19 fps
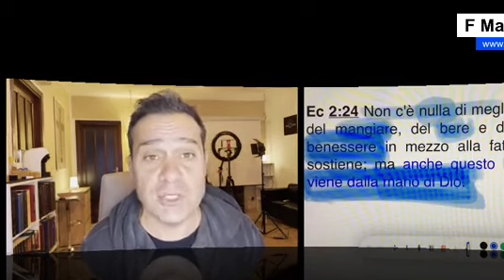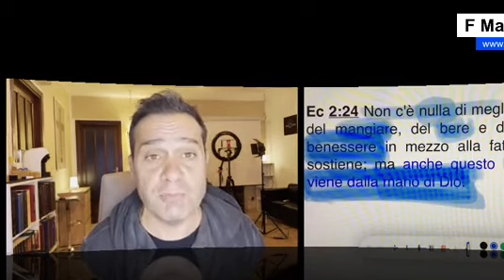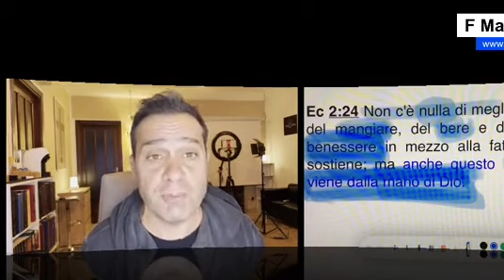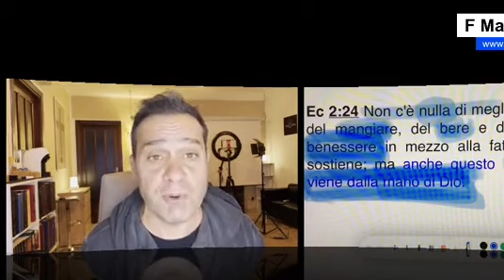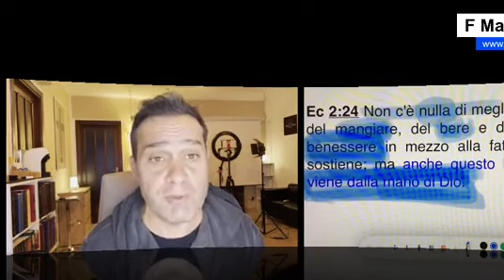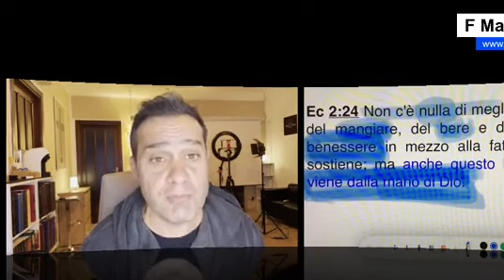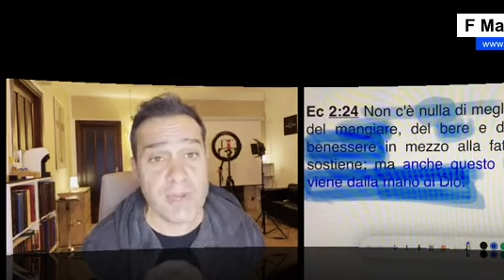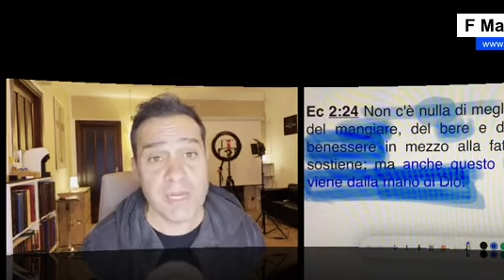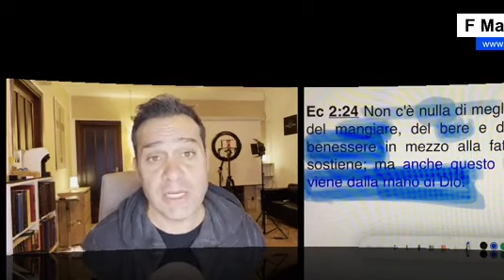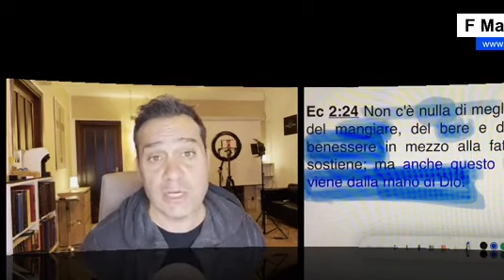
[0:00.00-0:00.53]
Il
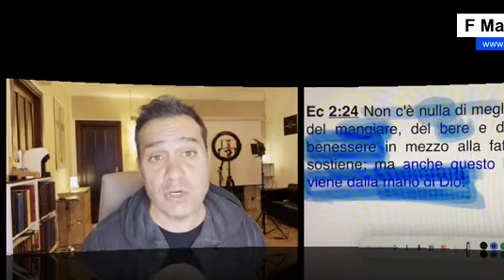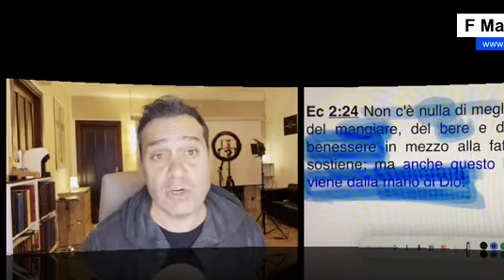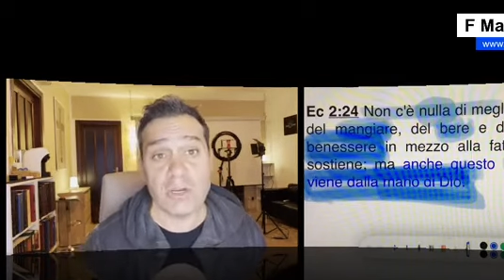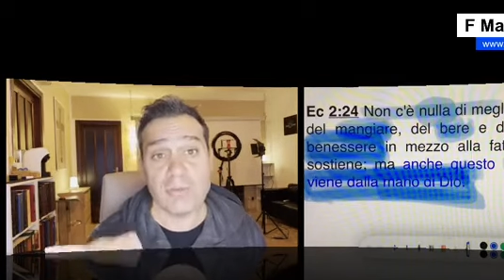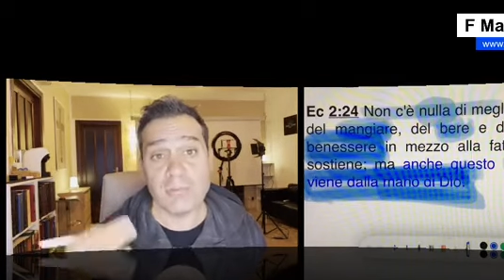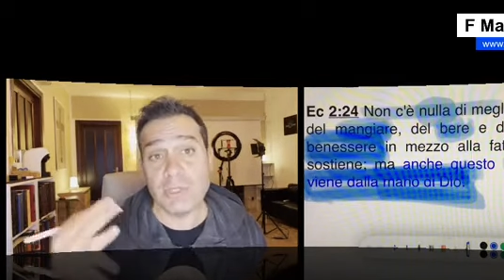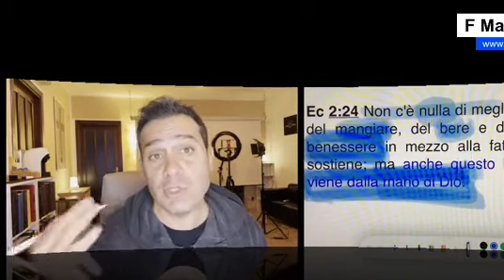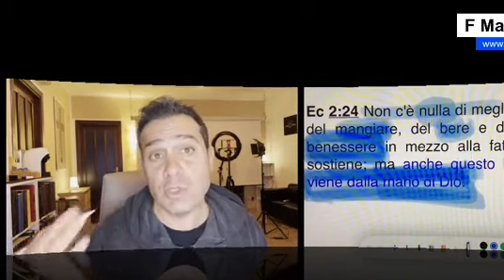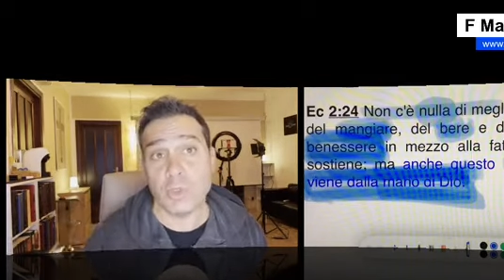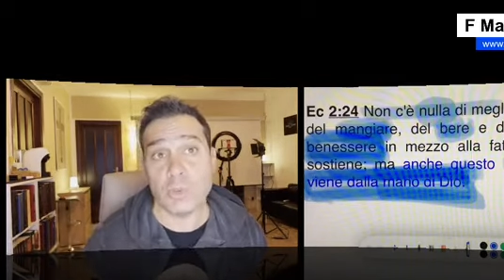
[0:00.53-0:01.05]
problema è che non
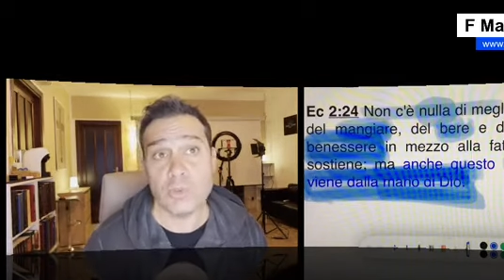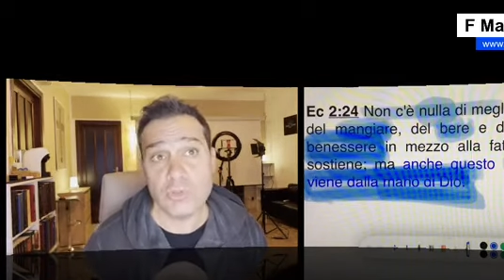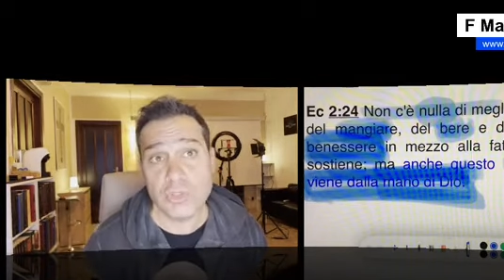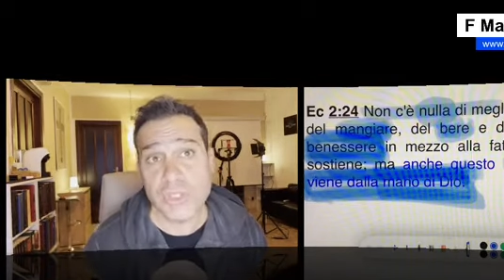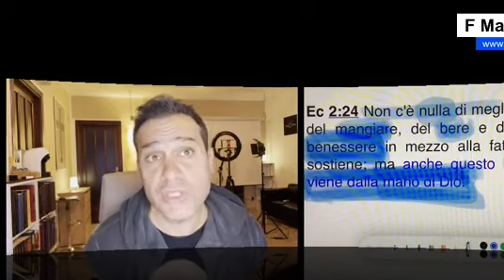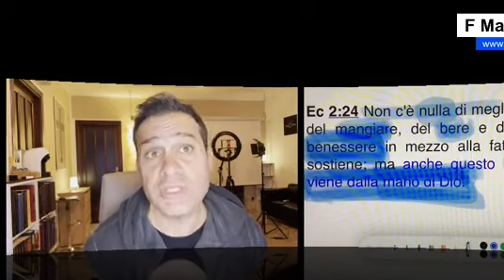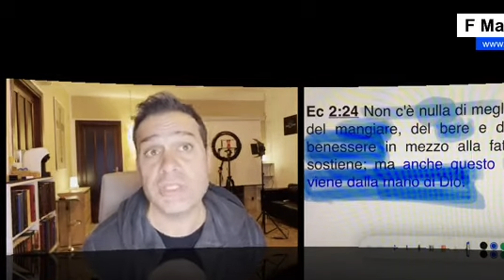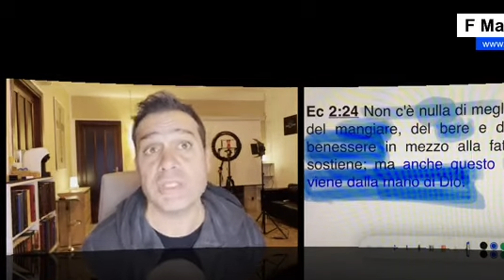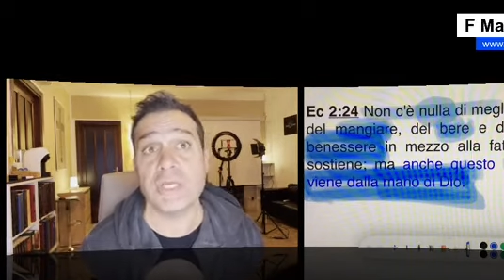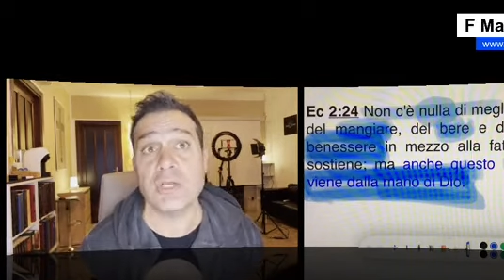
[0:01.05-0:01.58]
avendo
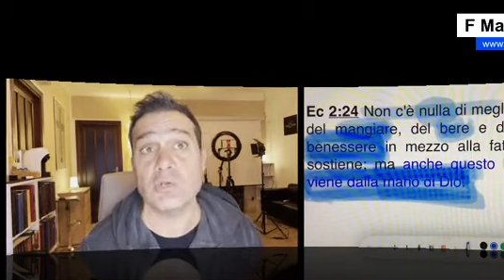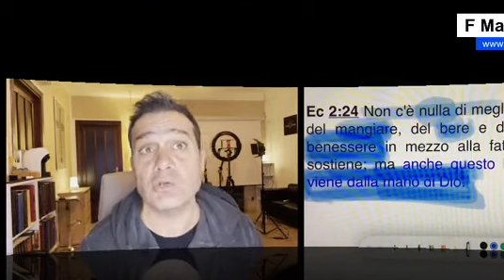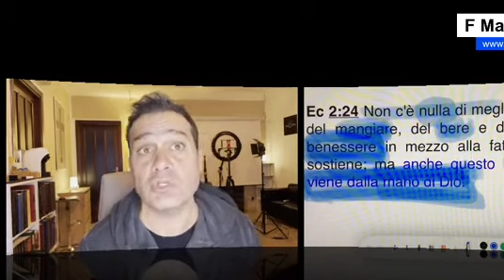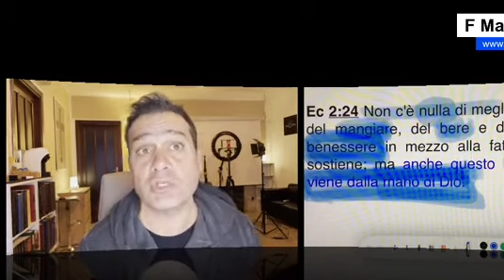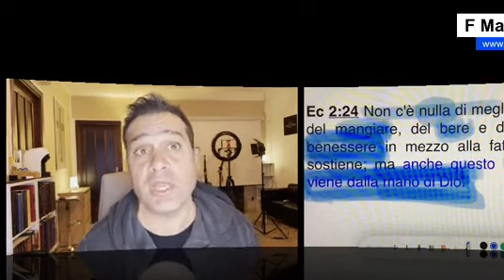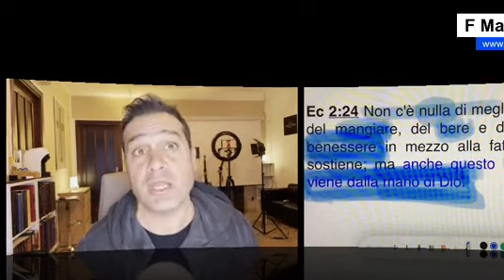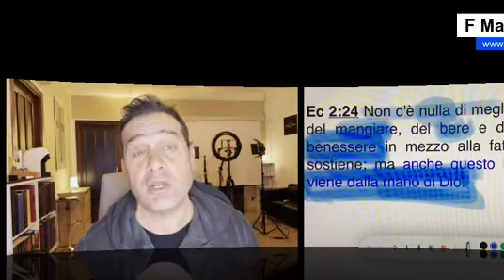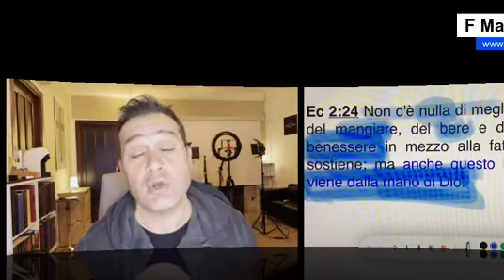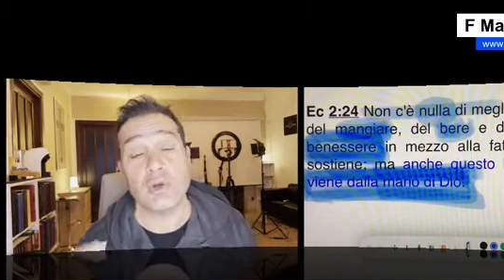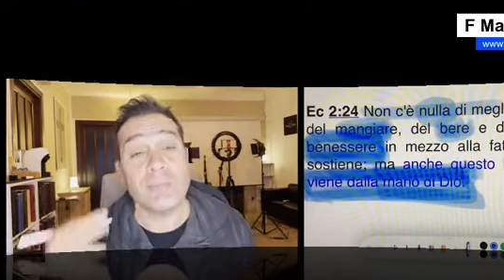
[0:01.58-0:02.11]
conoscenza non
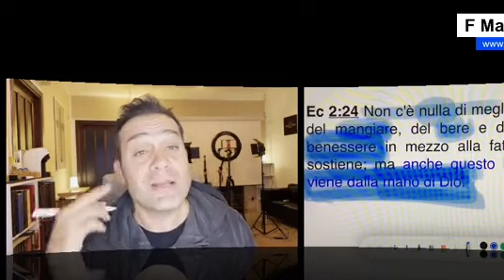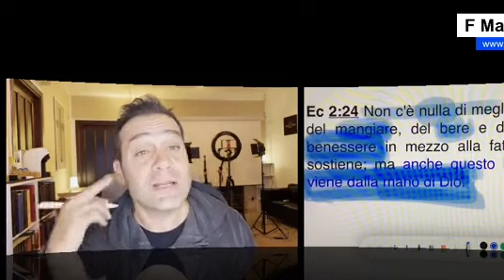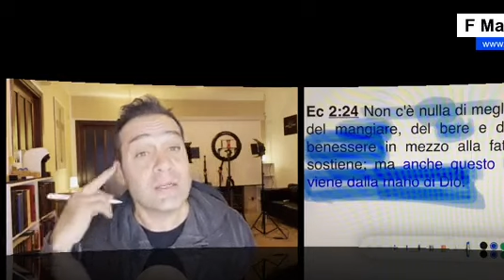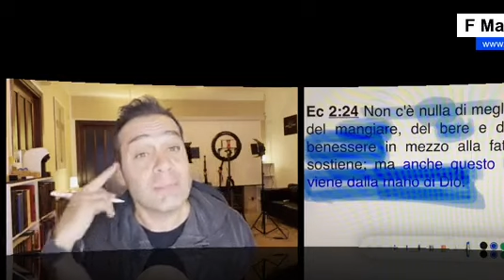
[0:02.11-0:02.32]
sai come